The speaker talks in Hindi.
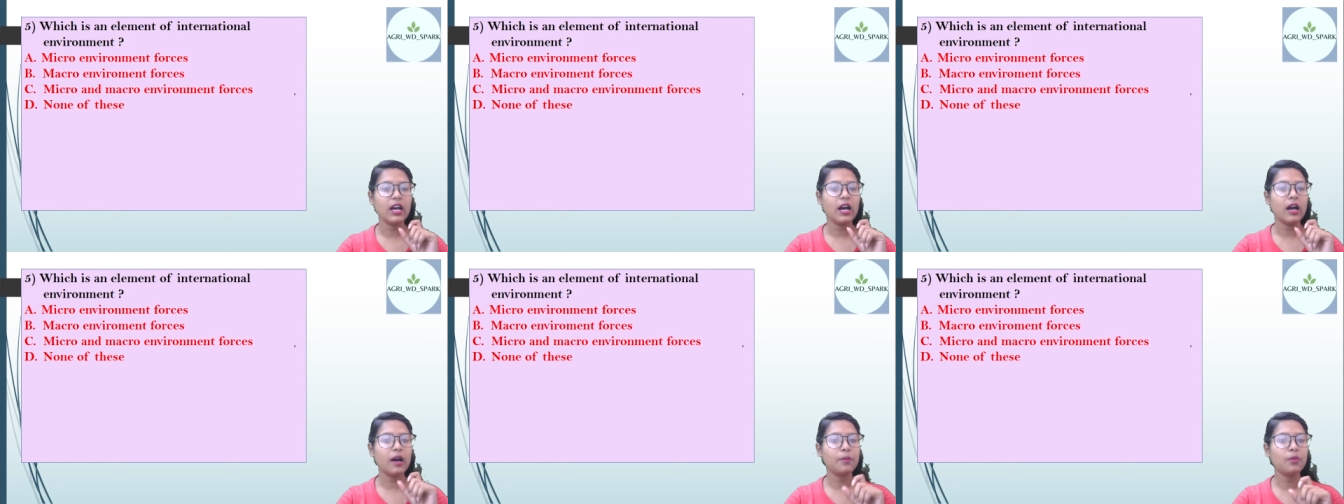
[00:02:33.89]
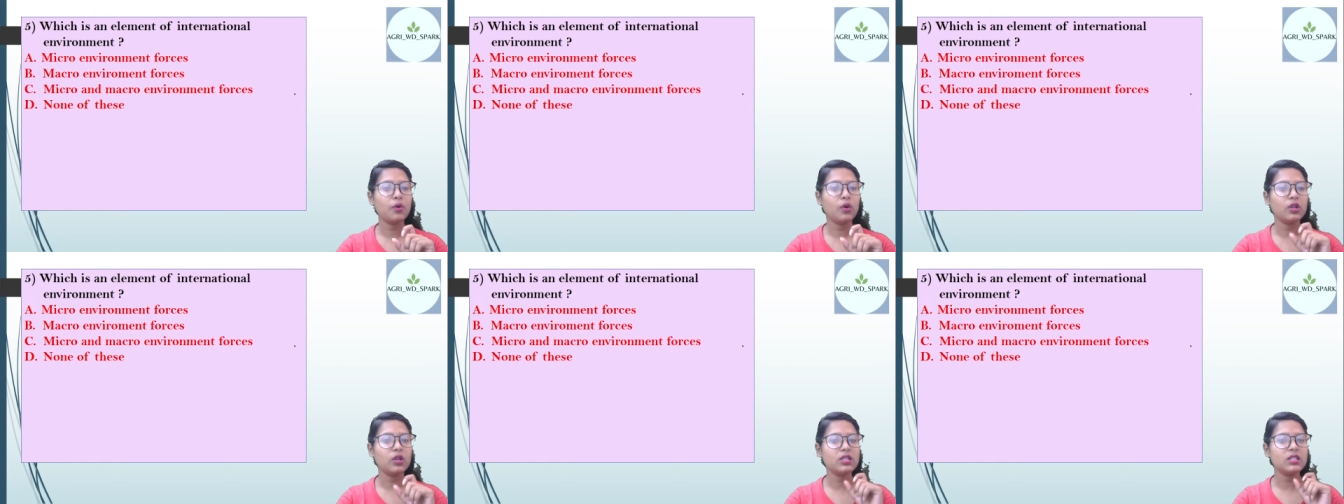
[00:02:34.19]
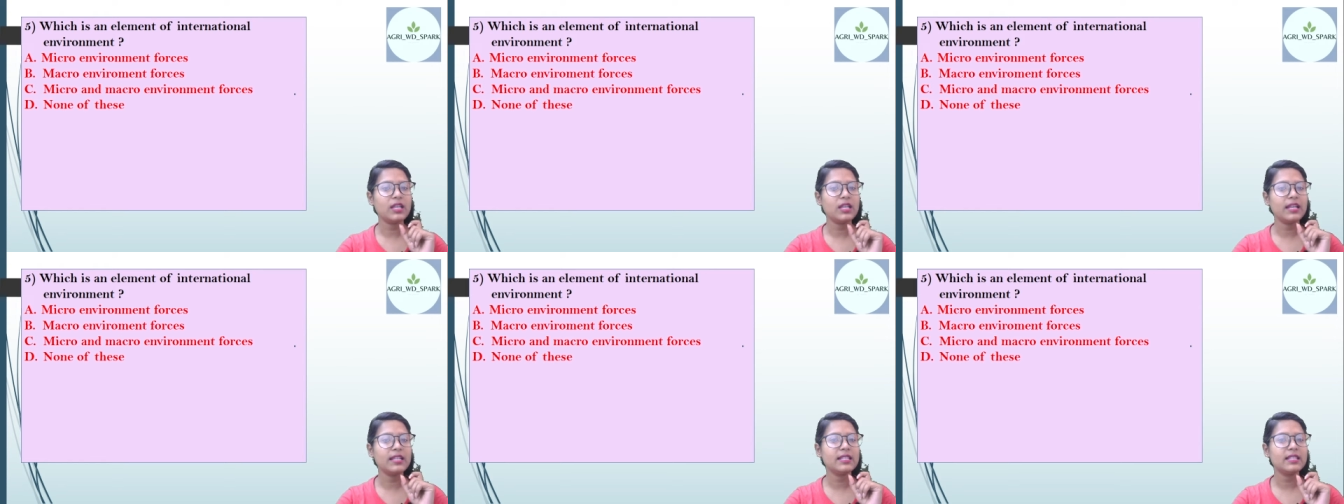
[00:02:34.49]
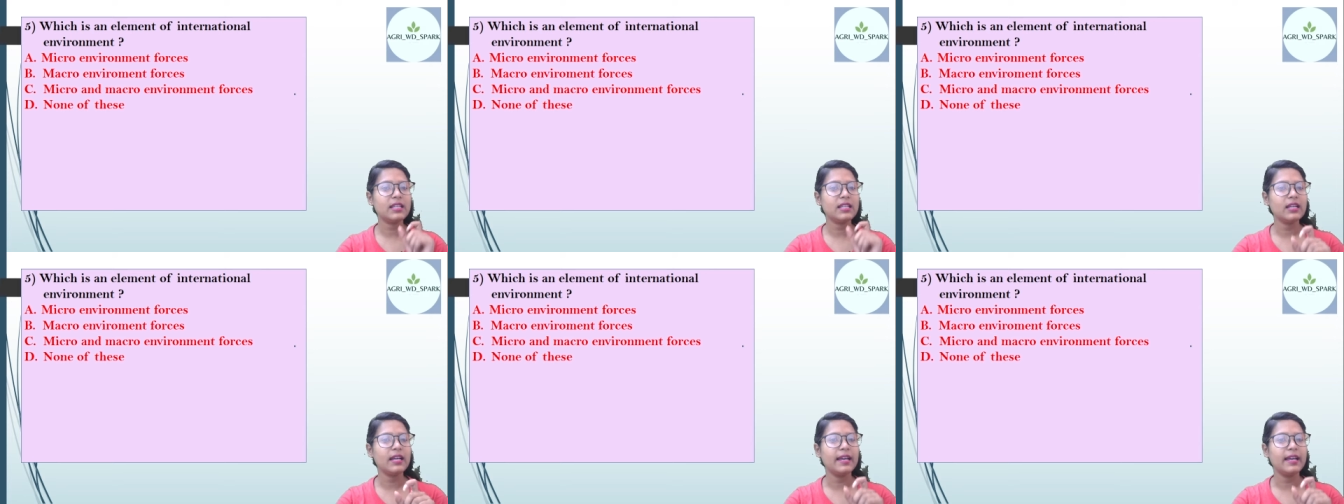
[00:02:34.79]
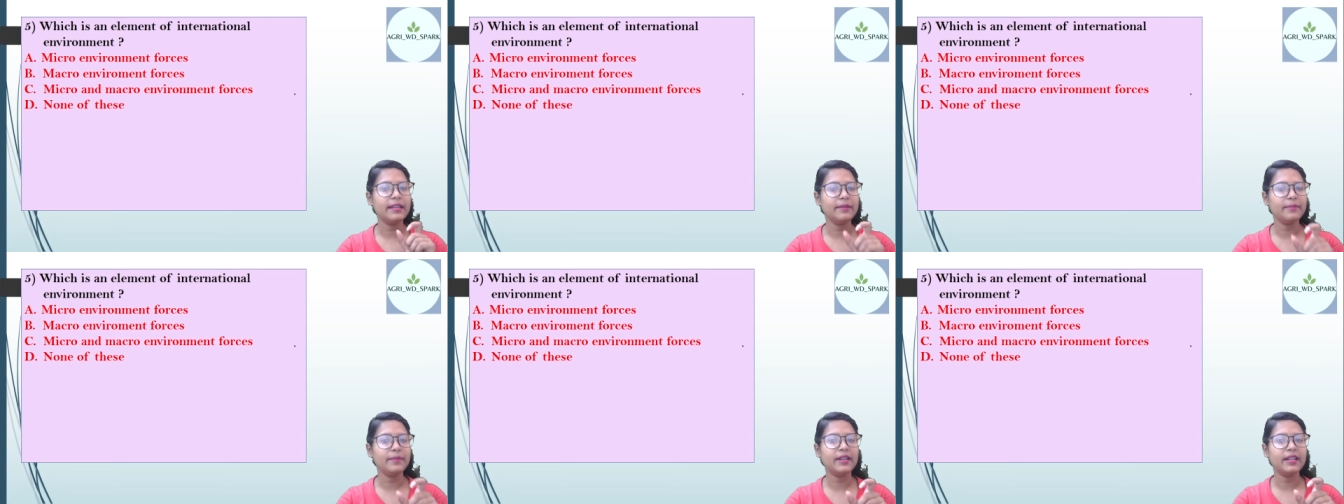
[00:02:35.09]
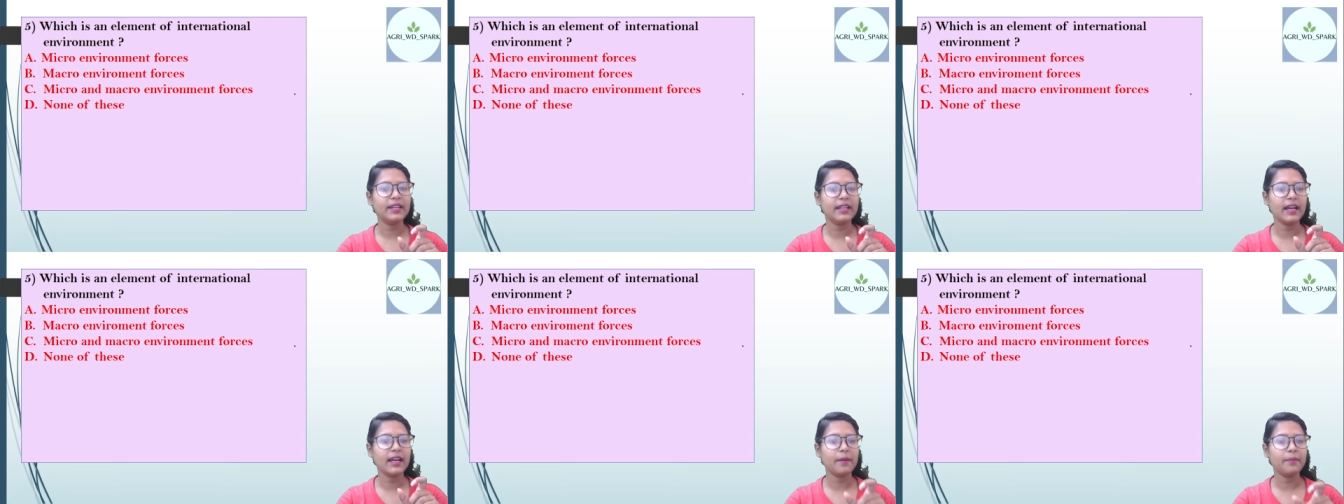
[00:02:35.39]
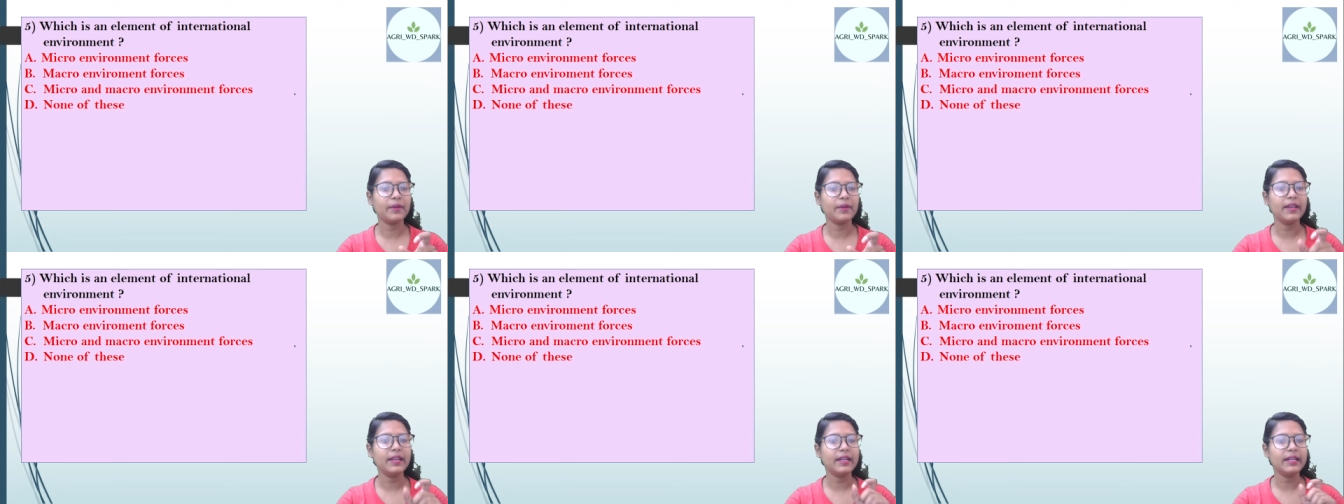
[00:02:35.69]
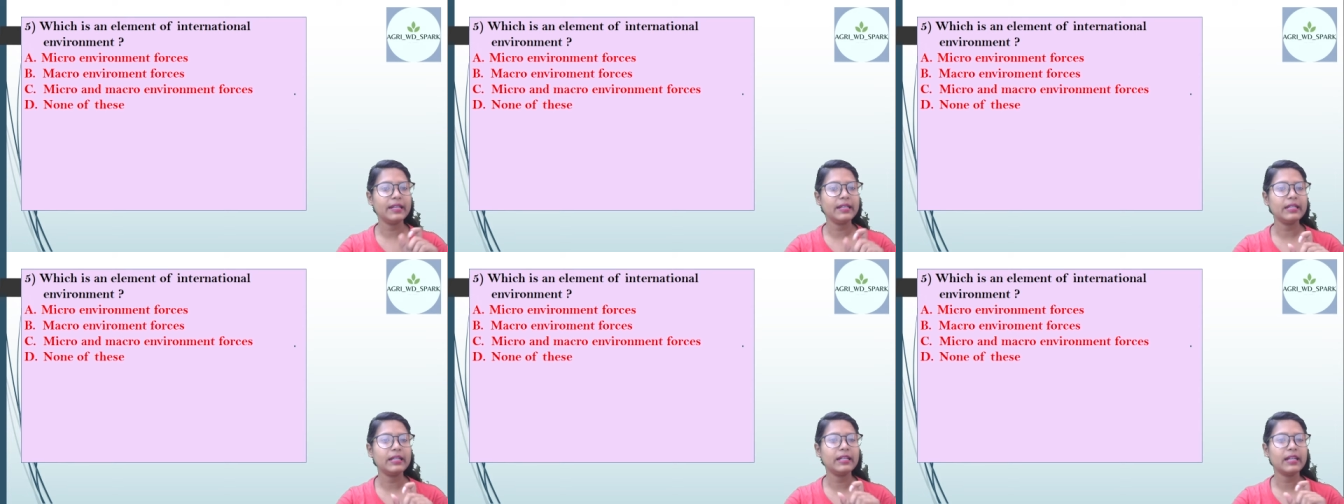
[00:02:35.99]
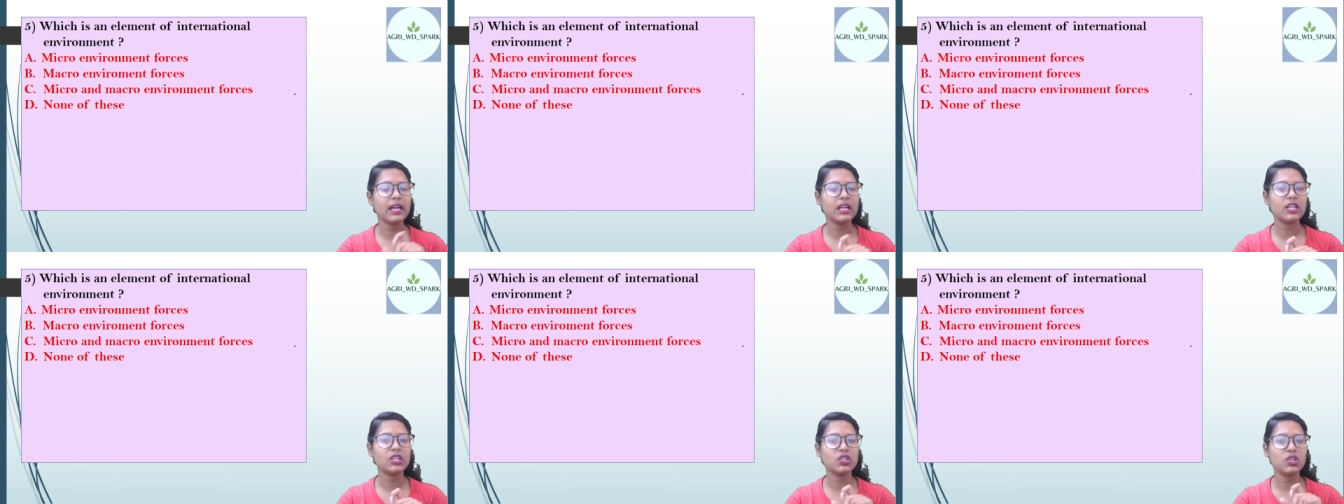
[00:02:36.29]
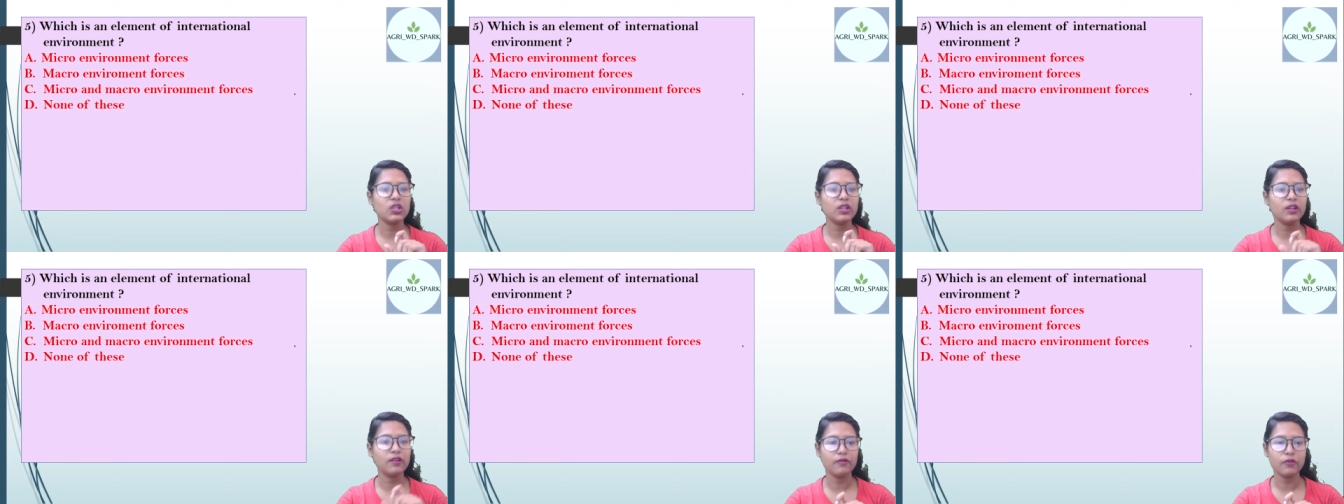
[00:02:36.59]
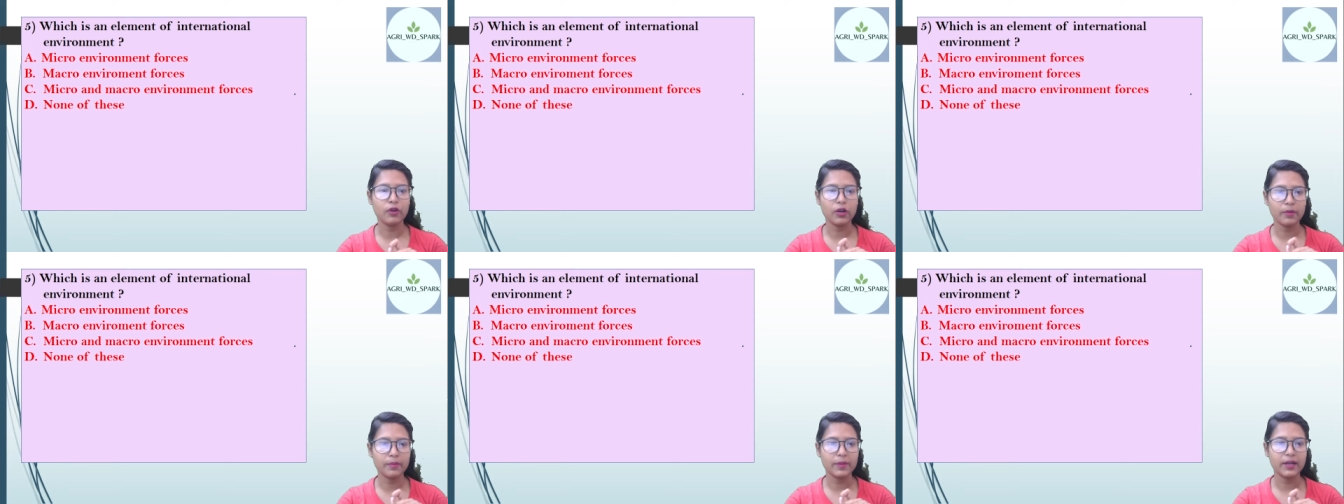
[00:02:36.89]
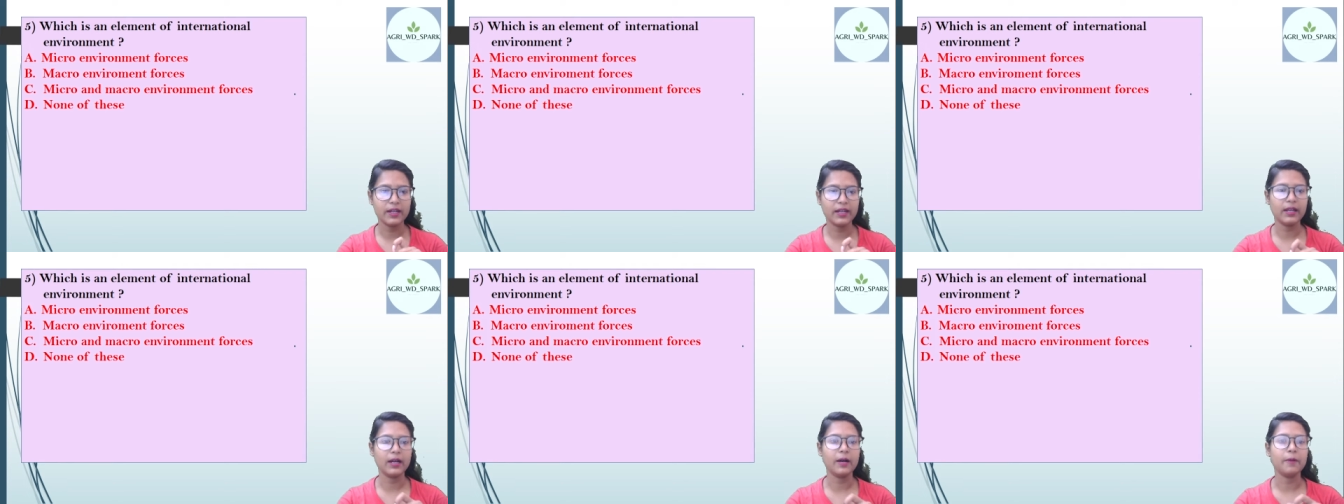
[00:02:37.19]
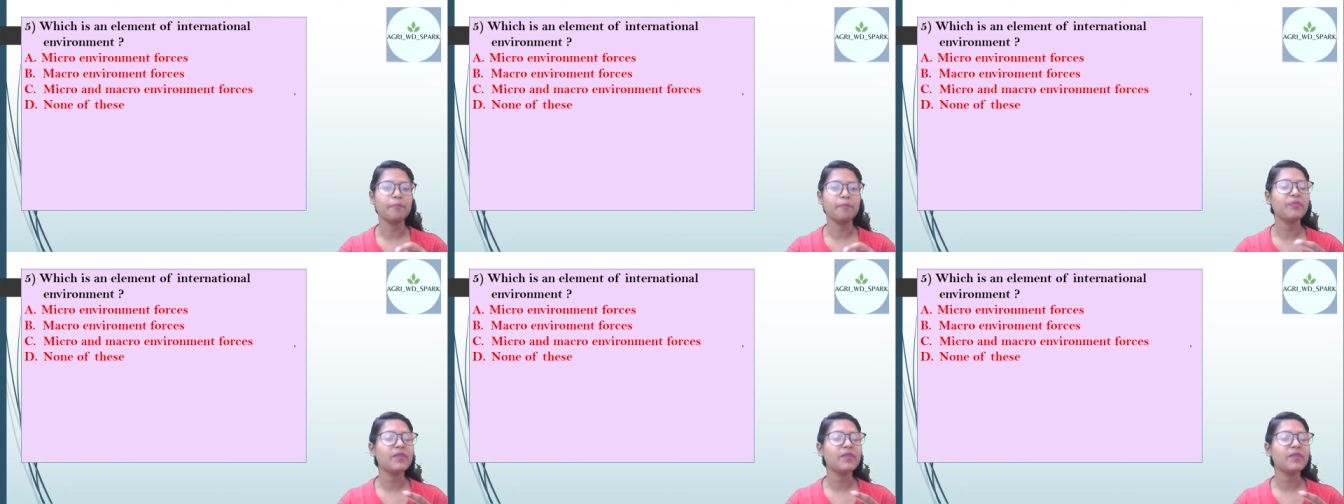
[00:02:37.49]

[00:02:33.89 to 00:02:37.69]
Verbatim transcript: अब कौन सा ऐसा एलिमेंट है आपके इंटरनेशनल इन्वायरमेंट का